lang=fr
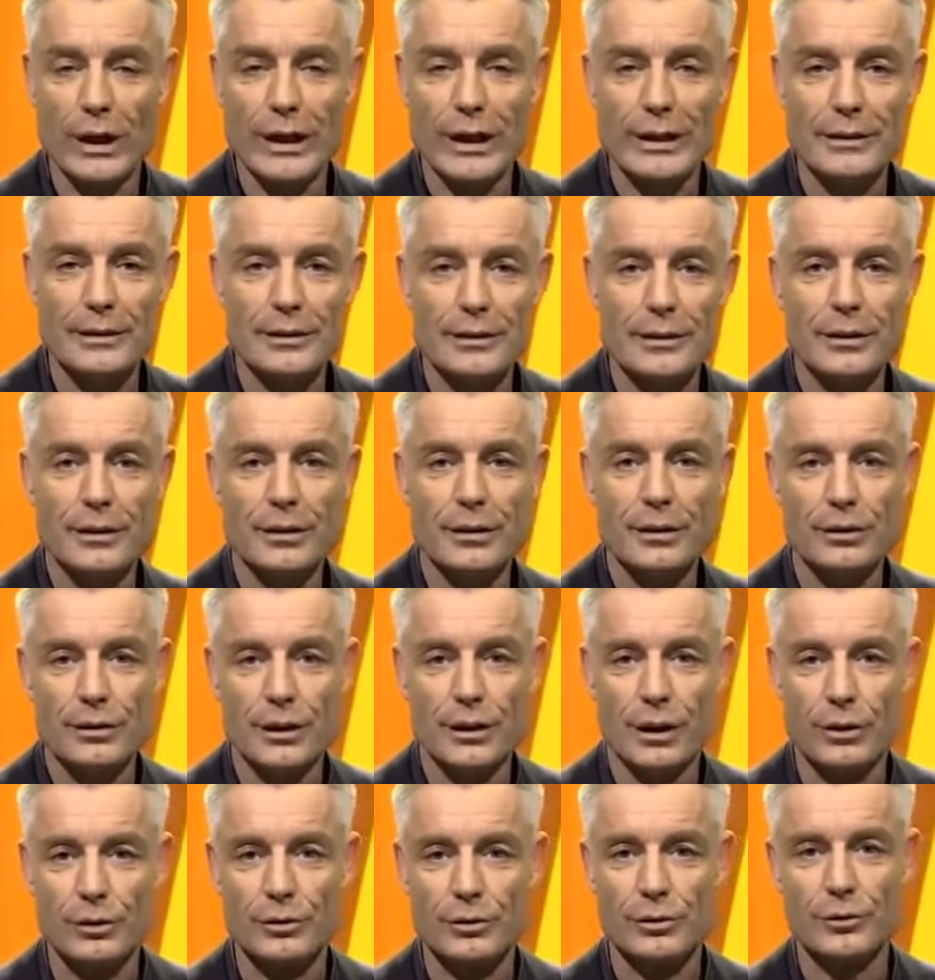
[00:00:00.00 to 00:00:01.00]
Les dommages
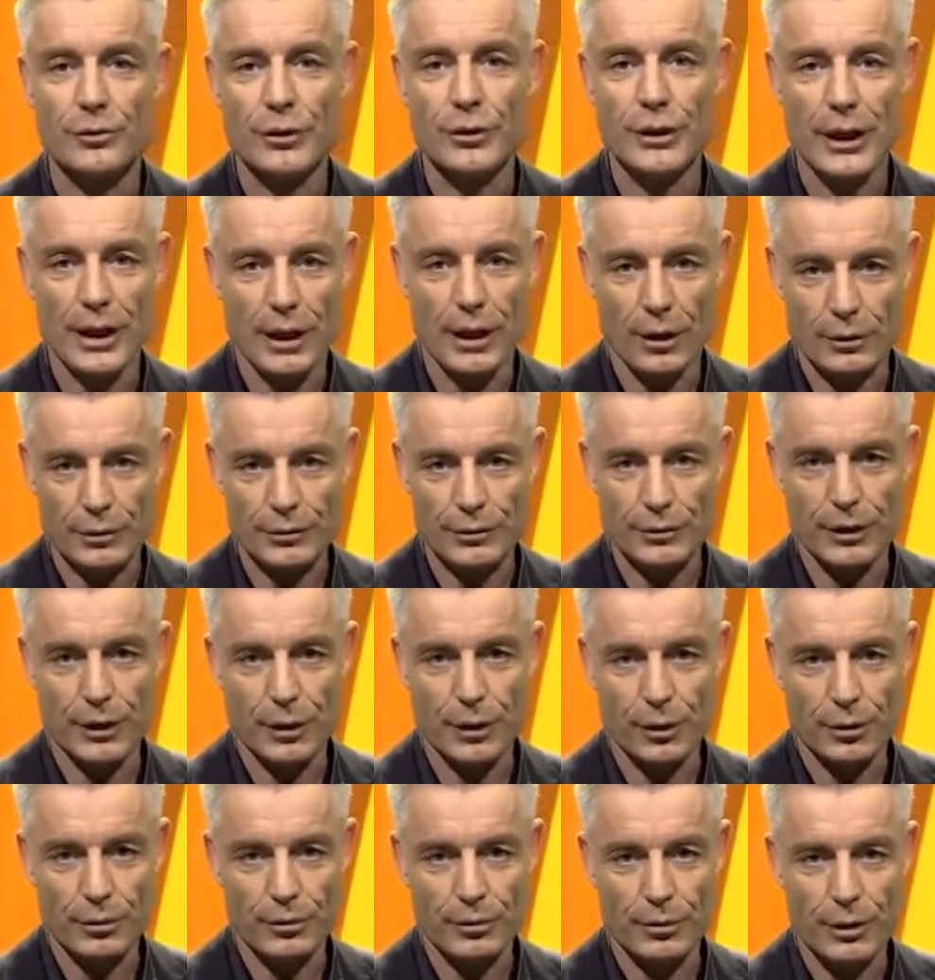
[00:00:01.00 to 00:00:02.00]
collatéraux peuvent être
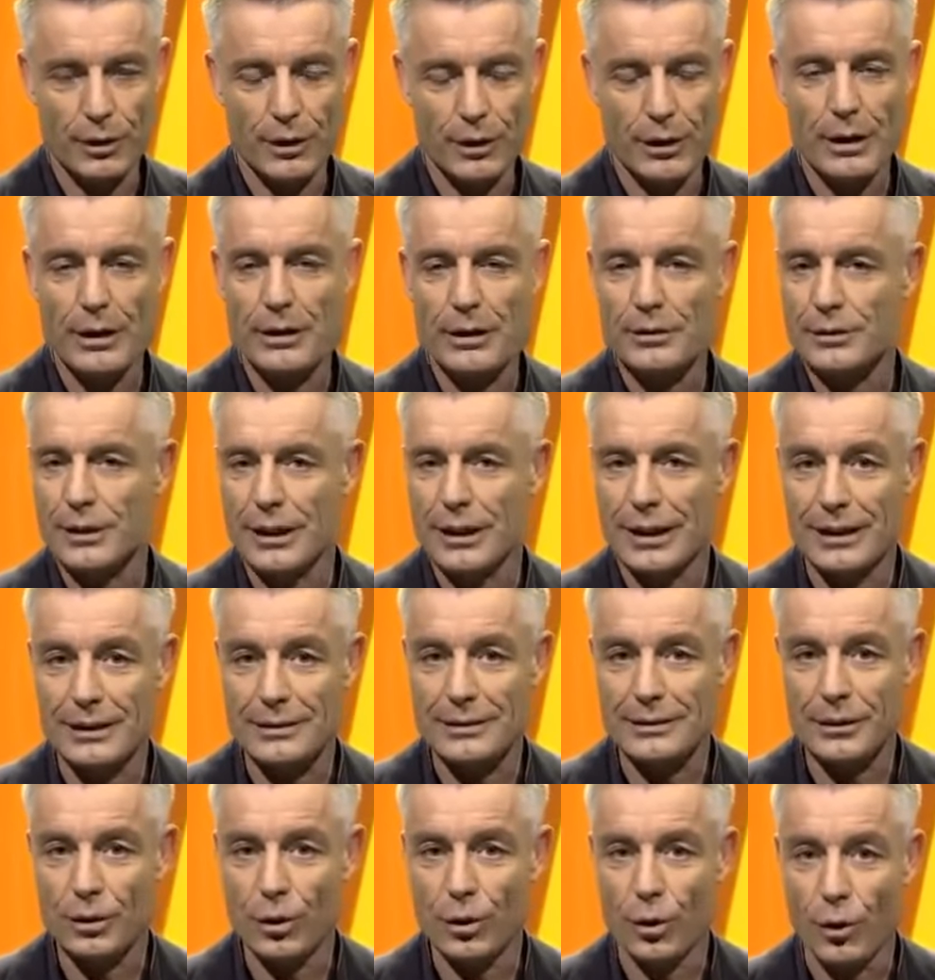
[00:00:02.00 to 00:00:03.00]
importants lorsque l'on vit
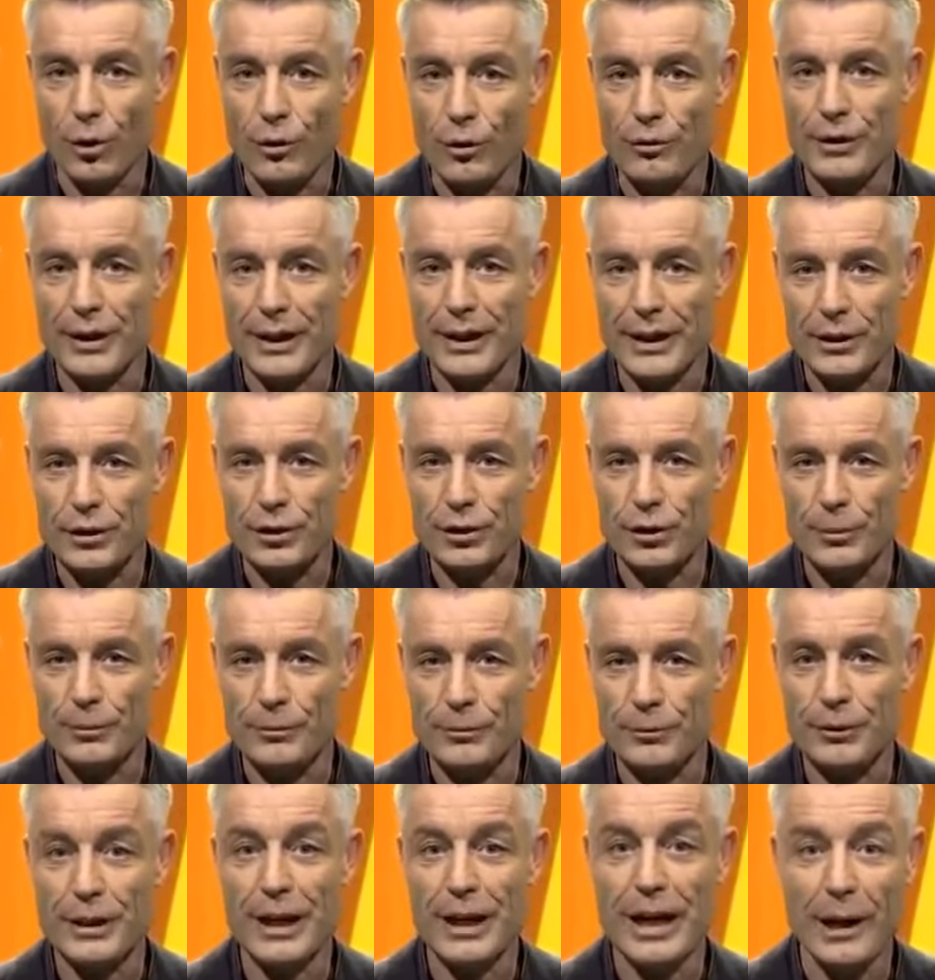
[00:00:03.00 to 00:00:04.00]
avec une pression
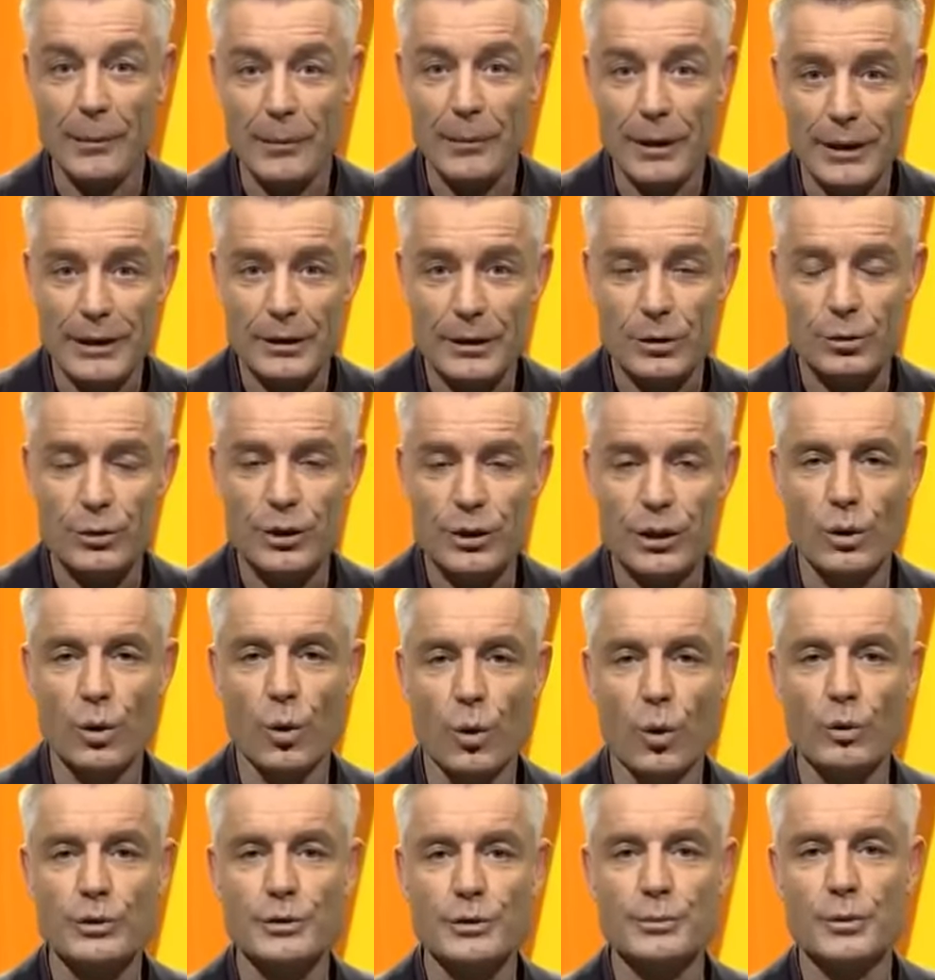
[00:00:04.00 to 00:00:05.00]
parfois quotidienne ou
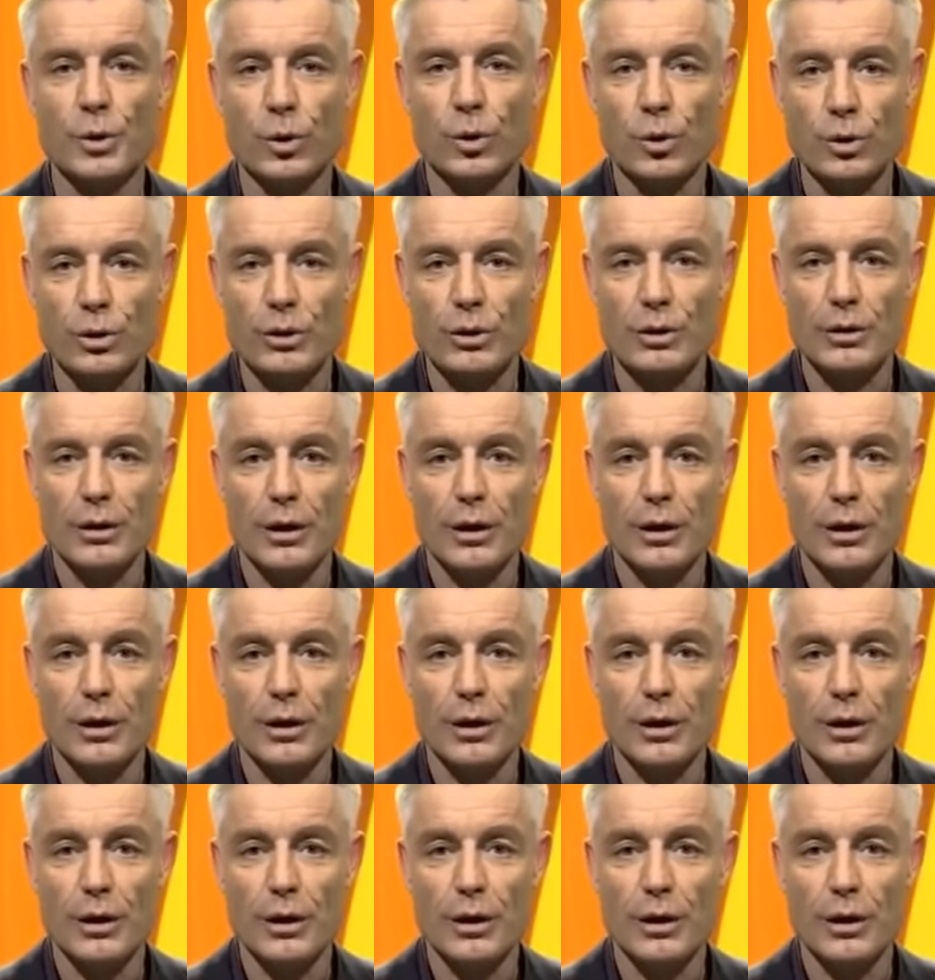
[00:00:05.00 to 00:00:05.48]
permanente.